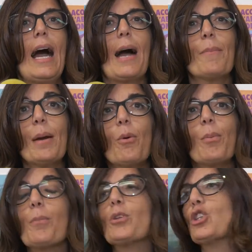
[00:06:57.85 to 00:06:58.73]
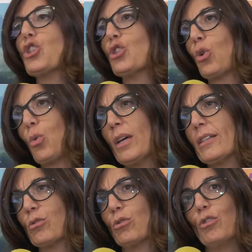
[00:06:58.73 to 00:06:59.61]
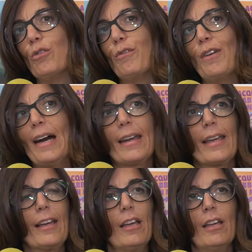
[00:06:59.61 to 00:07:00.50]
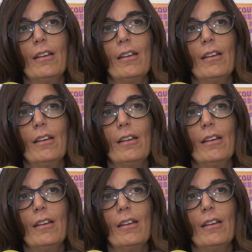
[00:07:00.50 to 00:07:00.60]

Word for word: abbiamo proprio deciso questo, di non fare